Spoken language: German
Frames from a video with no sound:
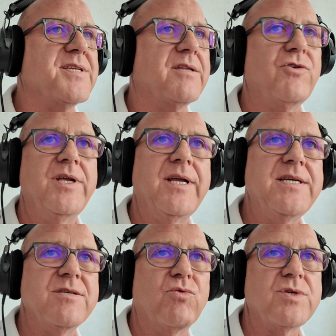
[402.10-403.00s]
ist natürlich ein
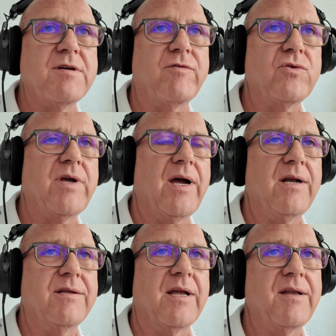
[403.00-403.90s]
riesengroßer
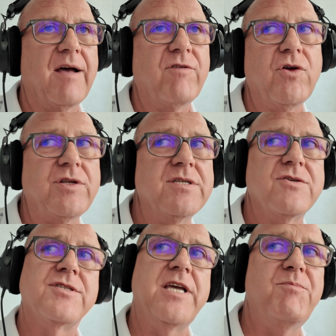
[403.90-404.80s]
Vorteil. Dann haben wir noch den
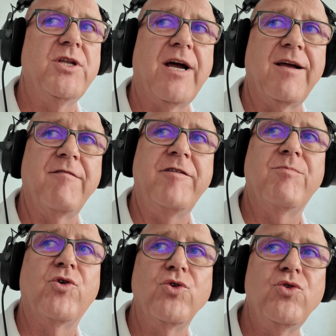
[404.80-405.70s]
Systemgedanken
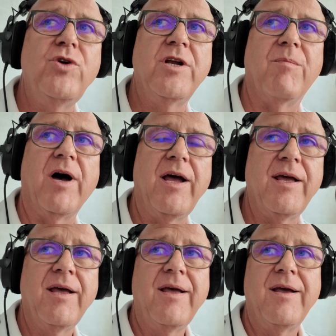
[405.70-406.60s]
4.0 dabei,
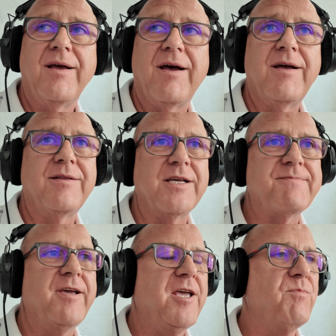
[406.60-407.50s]
mhm. äh,
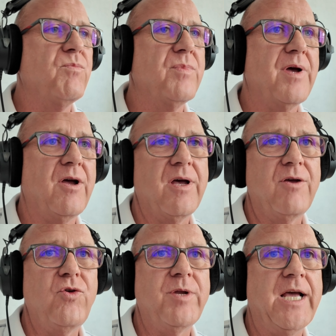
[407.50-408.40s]
dass wir eben
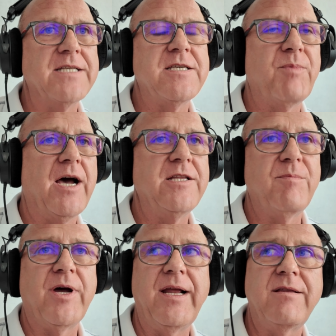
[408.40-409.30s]
äh, über die ganze
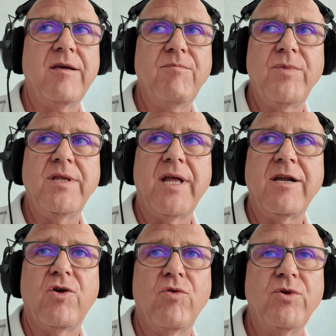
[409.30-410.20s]
breite Palette
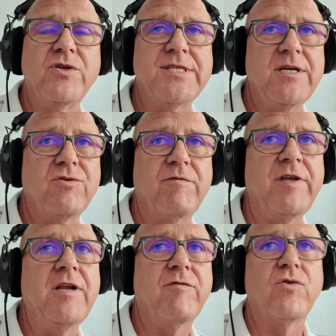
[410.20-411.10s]
miteinander kommunizieren und
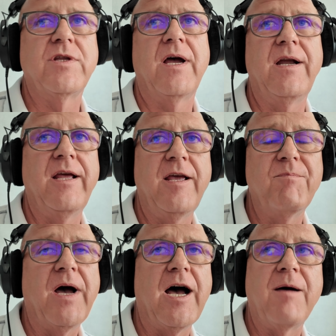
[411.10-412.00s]
viele Vorteile
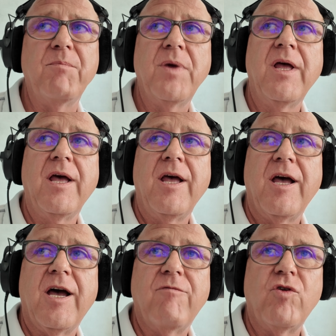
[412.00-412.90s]
eben haben,
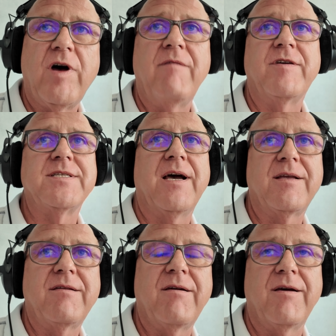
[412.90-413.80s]
äh, wo man einfach
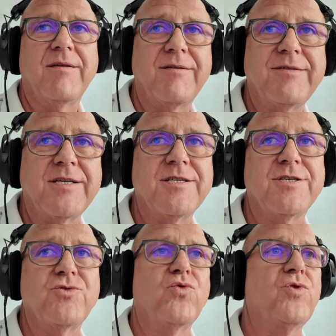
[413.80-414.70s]
sagt, äh, das
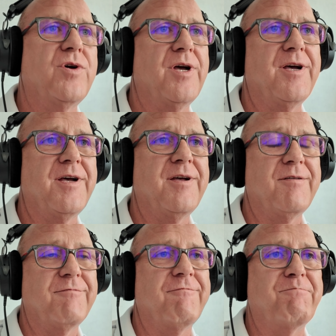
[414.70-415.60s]
ist so
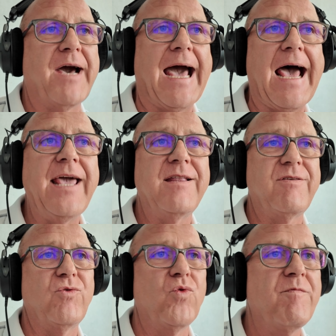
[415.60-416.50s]
äh,
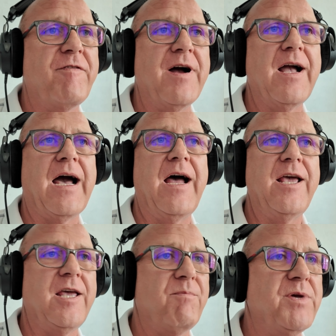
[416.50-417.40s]
breit,
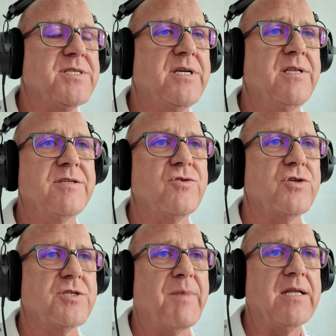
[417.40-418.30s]
umfangreich bis hin
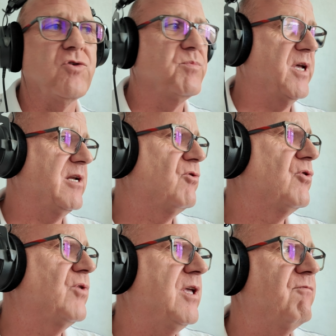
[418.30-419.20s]
zur Smart Home
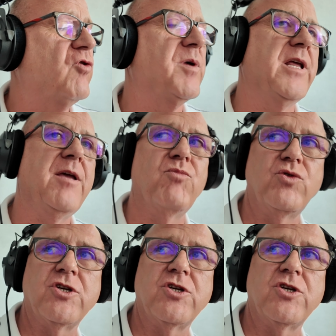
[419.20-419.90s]
Technologie, wo man eben